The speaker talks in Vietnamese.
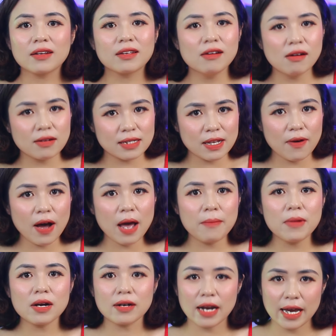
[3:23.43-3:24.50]
Thường sau hai
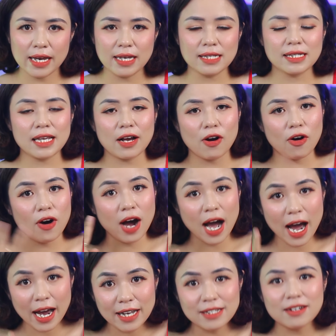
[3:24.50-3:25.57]
bước này sẽ có
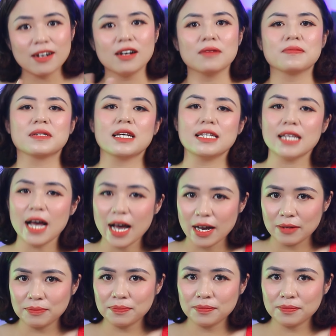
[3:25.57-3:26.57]
2 trường hợp xảy ra: